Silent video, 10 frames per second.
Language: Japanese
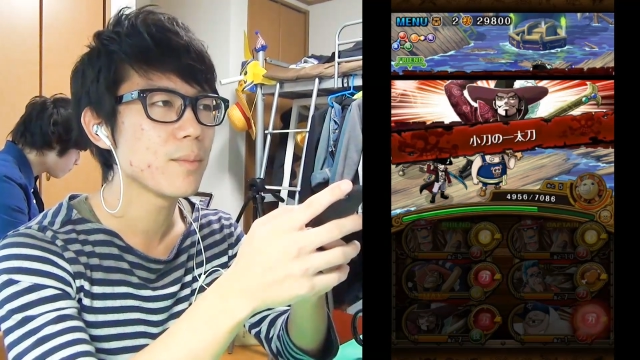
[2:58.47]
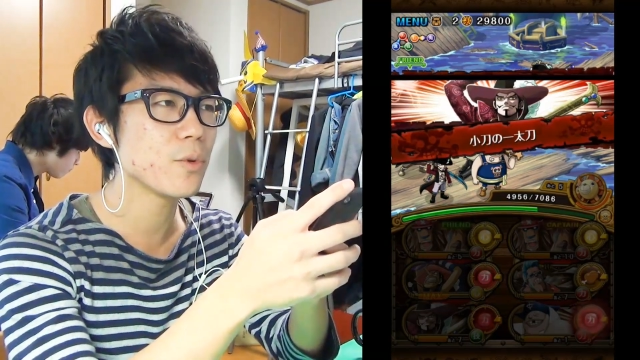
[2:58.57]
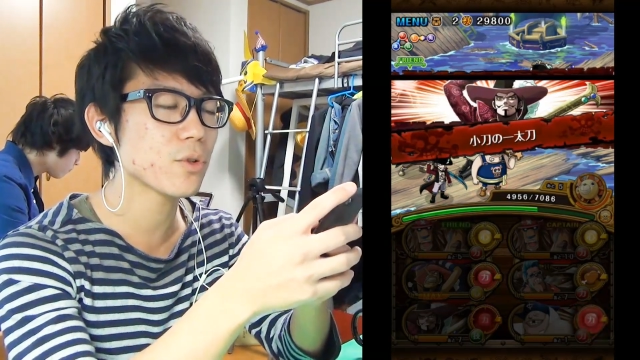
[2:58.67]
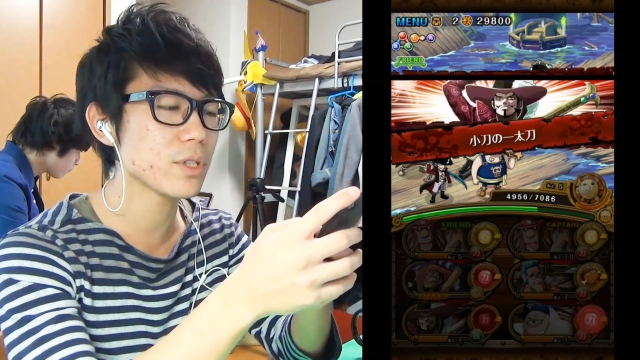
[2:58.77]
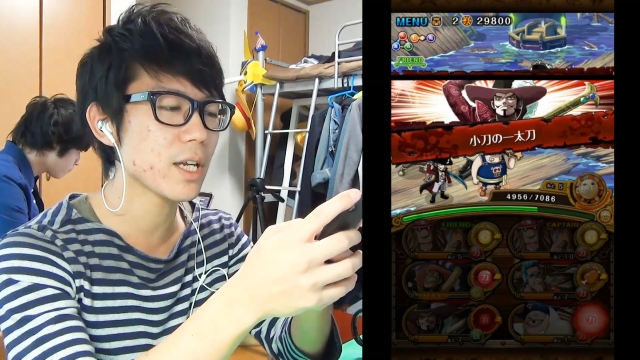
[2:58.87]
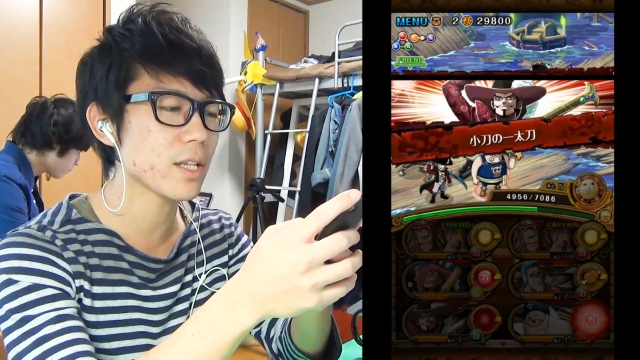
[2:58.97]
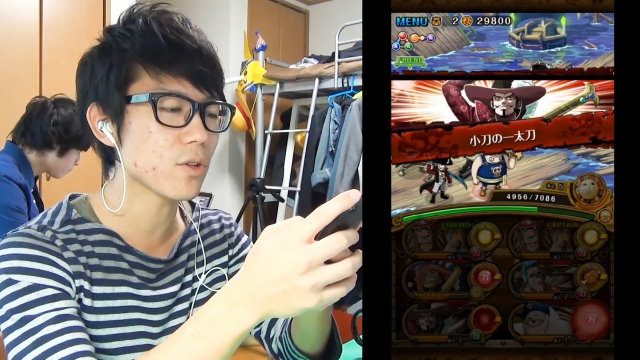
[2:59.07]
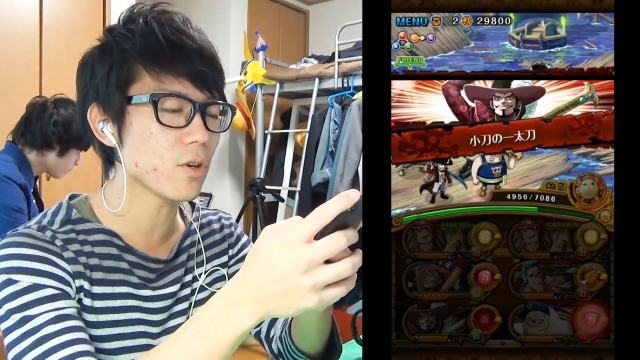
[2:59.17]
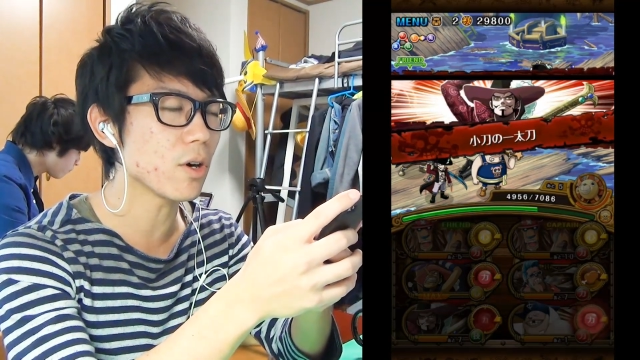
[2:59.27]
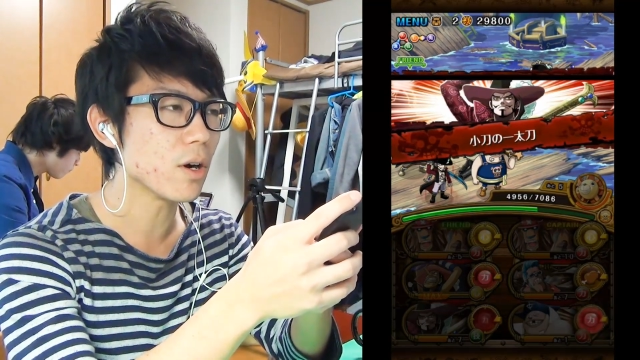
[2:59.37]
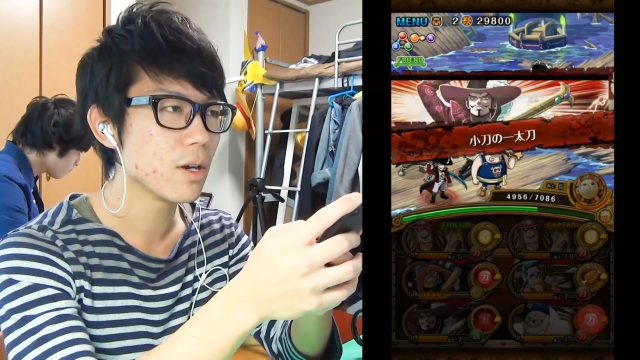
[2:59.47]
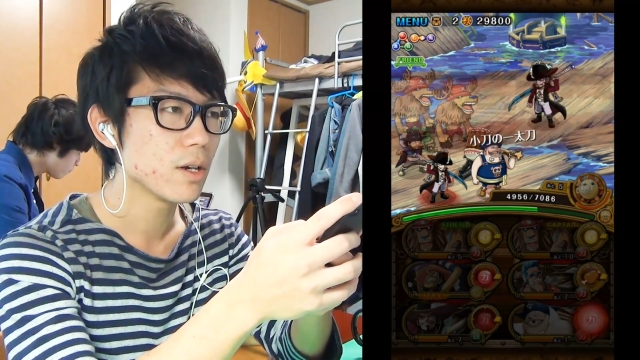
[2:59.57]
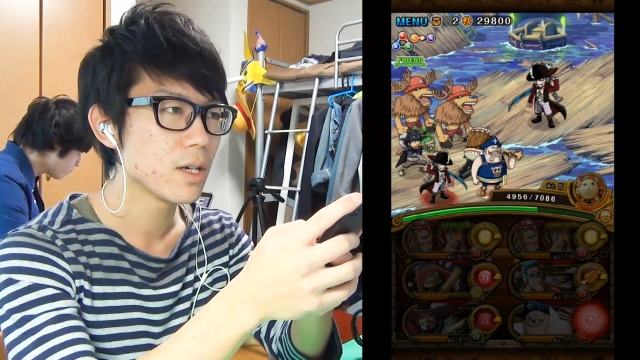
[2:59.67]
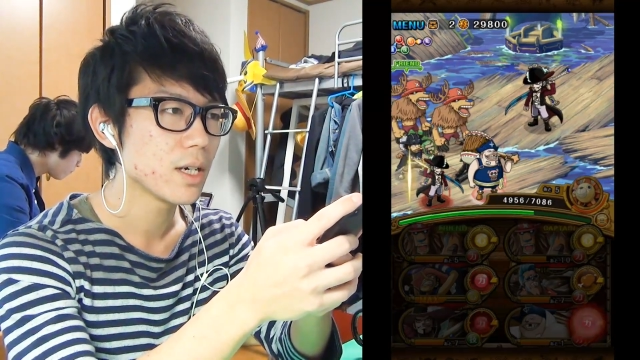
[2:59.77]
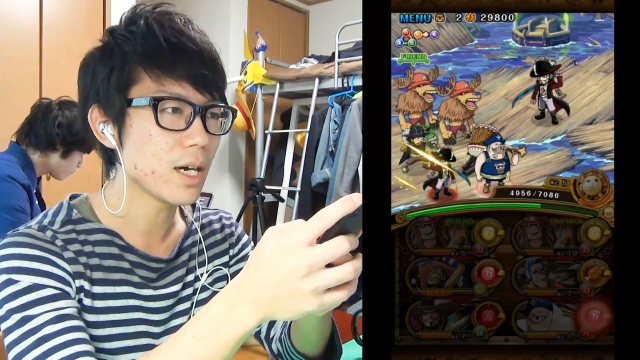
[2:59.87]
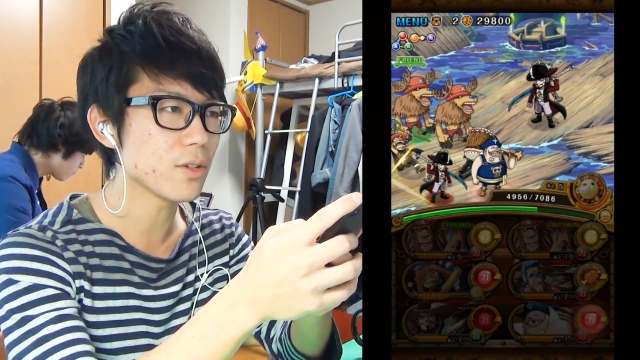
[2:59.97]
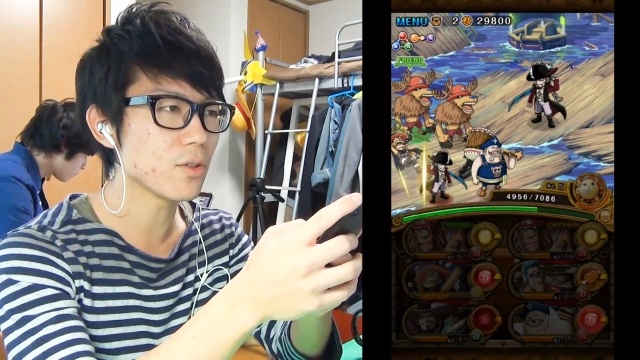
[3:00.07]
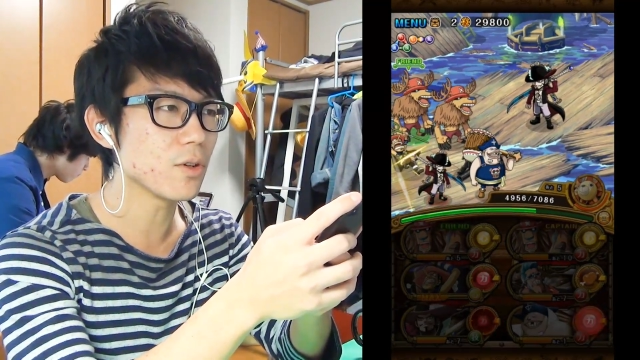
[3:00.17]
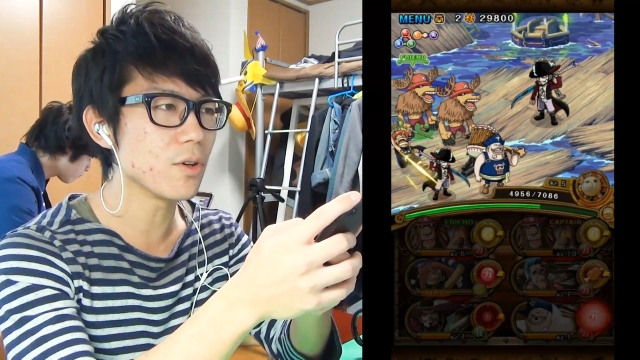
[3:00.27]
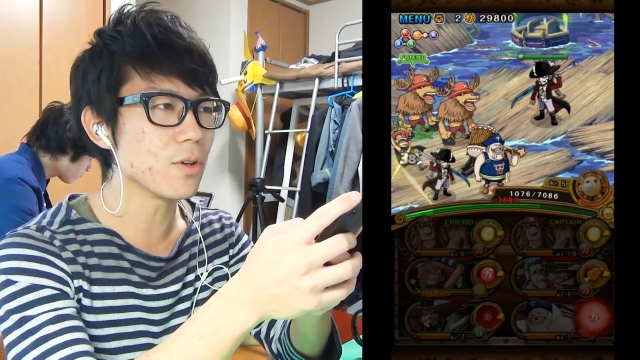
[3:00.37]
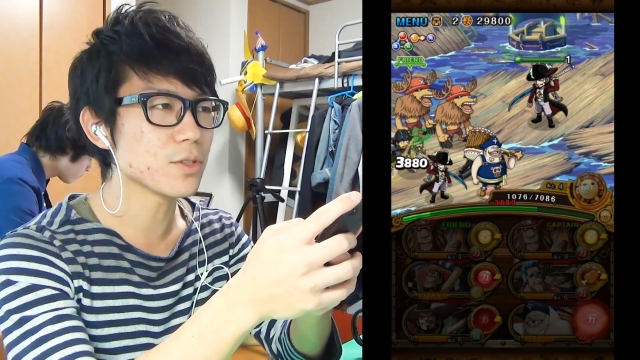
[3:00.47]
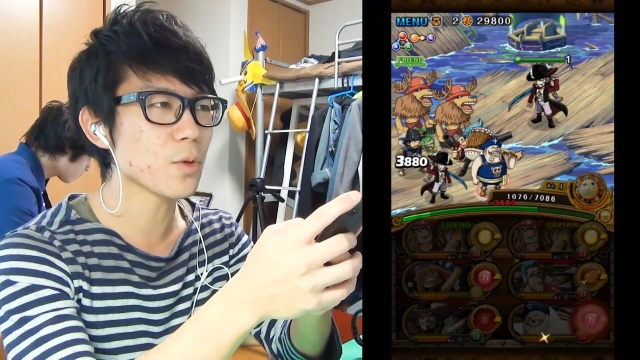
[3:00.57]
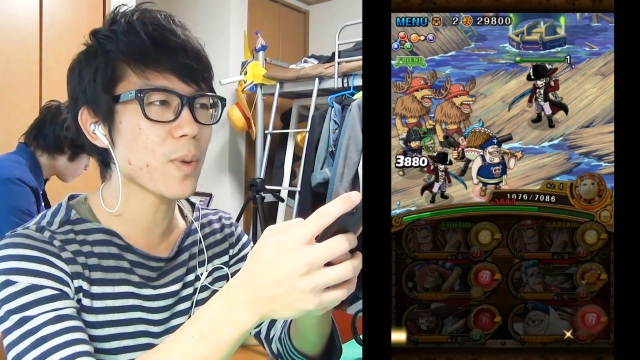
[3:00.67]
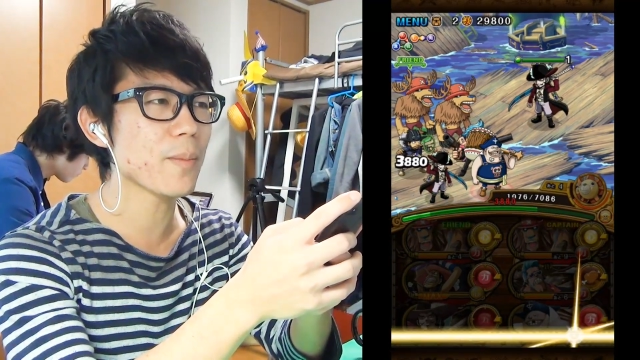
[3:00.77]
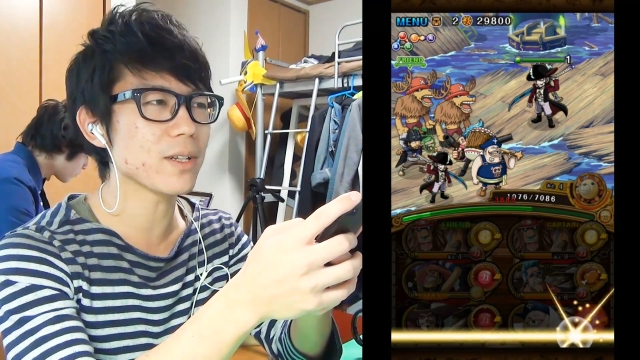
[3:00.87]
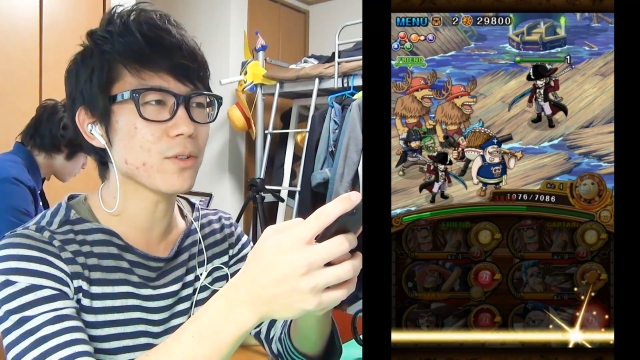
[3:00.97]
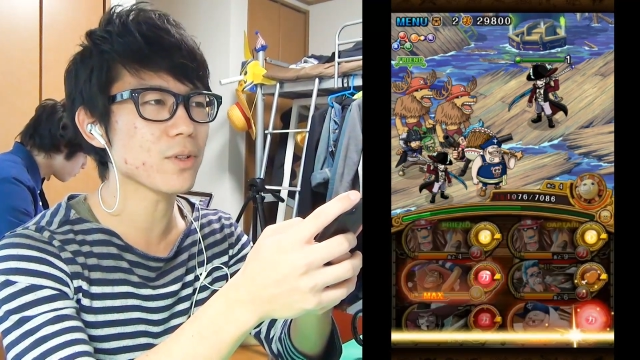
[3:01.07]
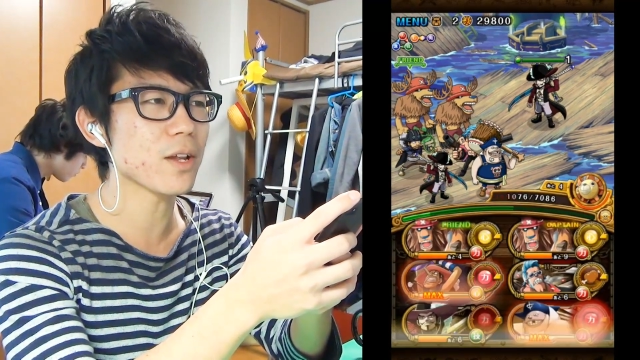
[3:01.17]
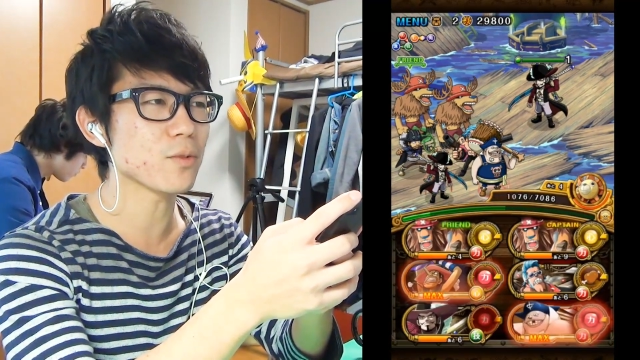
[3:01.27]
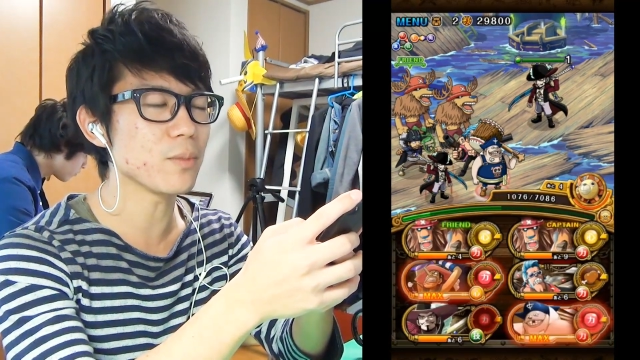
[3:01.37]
ミホクいないとあのー、チョッパーパーだと体